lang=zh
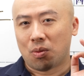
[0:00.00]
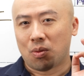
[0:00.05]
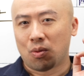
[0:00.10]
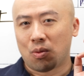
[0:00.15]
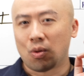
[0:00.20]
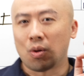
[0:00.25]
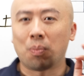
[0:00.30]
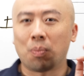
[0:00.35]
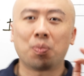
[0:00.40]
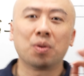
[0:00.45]

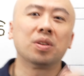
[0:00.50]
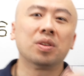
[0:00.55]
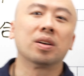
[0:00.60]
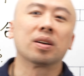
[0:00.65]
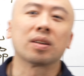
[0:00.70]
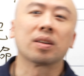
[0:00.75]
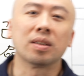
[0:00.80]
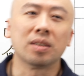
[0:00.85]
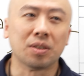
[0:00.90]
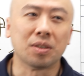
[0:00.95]
我不
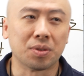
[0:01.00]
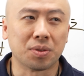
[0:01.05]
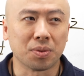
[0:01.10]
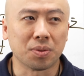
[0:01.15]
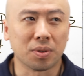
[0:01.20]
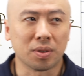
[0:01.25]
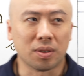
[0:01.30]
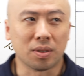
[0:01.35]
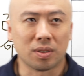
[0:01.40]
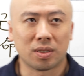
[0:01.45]
能跟你
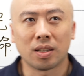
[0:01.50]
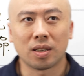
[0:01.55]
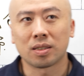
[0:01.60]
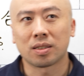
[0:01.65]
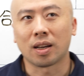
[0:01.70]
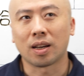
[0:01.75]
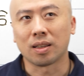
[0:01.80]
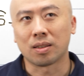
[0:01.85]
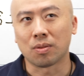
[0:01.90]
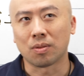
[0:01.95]
说哦，正
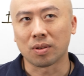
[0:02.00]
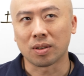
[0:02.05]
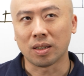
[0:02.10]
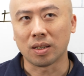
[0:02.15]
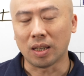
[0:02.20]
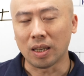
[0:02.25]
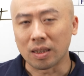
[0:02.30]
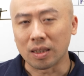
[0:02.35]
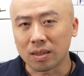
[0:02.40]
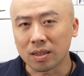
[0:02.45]
财通根
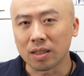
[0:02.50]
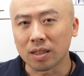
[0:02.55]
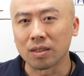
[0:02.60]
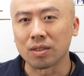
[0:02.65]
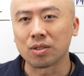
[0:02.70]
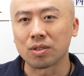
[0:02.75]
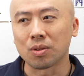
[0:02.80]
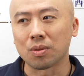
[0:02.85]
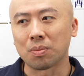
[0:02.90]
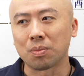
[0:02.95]
一定
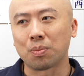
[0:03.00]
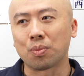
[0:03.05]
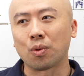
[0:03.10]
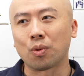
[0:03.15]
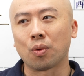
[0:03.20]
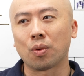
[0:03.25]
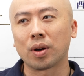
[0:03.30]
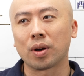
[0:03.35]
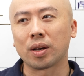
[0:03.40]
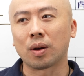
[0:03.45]
就
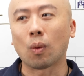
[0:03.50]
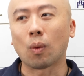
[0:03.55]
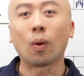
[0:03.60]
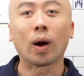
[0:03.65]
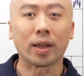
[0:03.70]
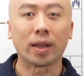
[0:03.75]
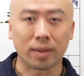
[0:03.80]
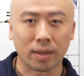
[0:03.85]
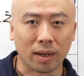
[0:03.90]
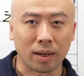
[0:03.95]
不会
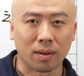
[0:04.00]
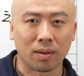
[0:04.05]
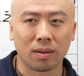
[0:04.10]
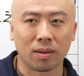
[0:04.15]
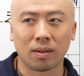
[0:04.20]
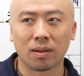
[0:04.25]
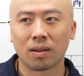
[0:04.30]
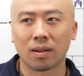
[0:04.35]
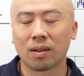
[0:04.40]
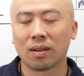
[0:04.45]
歪掉，
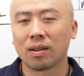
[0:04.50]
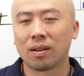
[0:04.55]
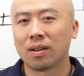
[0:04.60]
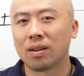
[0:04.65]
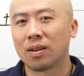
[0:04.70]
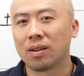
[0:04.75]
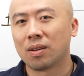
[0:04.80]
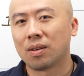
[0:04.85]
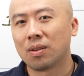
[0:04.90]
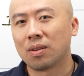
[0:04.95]

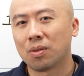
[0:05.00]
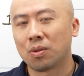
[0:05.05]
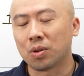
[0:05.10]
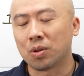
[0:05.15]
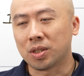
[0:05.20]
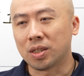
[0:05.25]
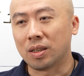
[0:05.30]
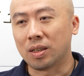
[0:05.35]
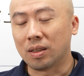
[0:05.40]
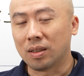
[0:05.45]
或
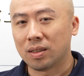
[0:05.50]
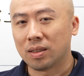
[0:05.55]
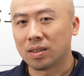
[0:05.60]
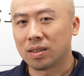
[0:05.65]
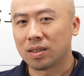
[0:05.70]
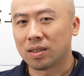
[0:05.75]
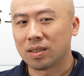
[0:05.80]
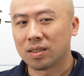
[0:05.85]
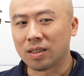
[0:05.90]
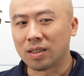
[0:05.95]
是
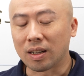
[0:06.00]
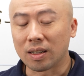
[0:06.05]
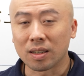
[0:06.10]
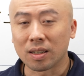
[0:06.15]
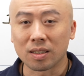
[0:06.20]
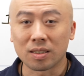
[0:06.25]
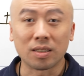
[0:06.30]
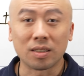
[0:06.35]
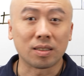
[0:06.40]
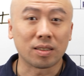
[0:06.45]
人
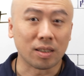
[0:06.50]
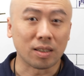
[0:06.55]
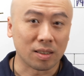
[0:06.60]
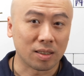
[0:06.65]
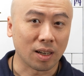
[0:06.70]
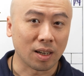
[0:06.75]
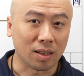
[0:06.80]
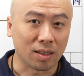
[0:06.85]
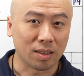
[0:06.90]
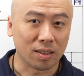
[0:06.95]
格是正
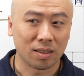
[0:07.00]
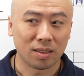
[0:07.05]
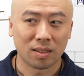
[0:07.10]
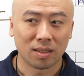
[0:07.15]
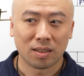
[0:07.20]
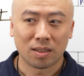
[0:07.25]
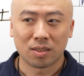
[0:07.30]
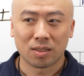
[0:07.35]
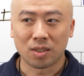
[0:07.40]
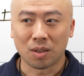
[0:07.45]
向的。
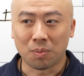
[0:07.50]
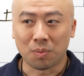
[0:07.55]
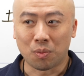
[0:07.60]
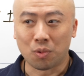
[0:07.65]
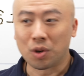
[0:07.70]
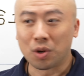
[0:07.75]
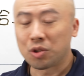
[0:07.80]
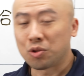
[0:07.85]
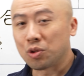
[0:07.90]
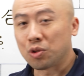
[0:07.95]
就不
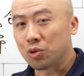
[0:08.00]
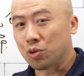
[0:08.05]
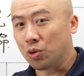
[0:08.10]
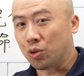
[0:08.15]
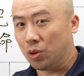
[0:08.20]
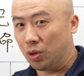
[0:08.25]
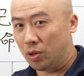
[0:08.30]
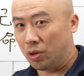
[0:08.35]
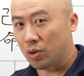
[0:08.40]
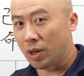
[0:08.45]
会去
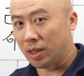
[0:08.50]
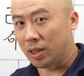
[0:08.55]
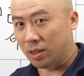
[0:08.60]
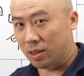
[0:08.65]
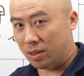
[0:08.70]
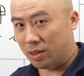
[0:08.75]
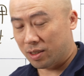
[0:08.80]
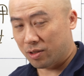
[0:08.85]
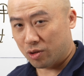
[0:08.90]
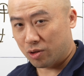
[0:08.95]
做乱
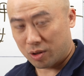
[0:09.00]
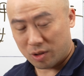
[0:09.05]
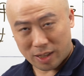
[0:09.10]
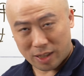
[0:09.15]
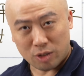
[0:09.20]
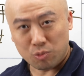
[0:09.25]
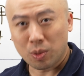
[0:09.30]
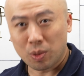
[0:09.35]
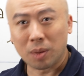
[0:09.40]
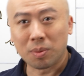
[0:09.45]

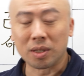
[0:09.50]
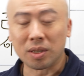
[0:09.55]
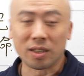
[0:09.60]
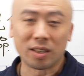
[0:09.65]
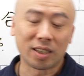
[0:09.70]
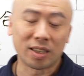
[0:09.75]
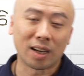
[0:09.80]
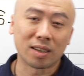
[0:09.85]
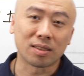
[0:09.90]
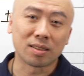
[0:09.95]
乱批评人
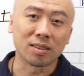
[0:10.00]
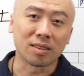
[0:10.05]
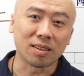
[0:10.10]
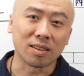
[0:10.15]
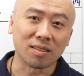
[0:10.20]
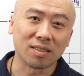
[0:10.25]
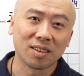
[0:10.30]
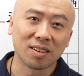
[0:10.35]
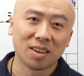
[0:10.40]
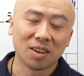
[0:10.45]
家的事情，
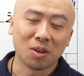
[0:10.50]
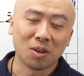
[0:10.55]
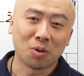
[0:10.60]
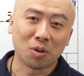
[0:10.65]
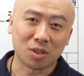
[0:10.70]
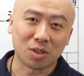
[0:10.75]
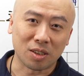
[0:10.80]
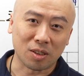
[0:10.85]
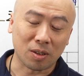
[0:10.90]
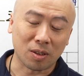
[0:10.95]

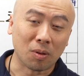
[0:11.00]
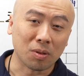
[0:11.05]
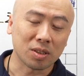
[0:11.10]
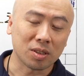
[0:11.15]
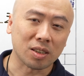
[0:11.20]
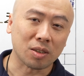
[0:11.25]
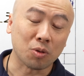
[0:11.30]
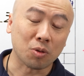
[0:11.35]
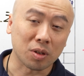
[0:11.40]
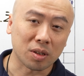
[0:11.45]
或是攻
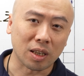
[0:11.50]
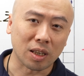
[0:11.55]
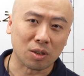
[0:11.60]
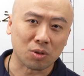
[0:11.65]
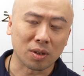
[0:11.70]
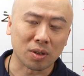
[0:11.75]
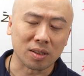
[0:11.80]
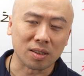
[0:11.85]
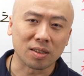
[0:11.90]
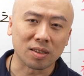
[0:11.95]
击或顶
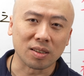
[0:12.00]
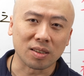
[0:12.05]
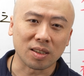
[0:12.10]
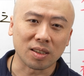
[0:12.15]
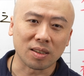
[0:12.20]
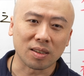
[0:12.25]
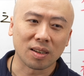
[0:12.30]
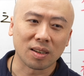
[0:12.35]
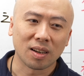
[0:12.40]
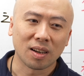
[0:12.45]
撞的事情。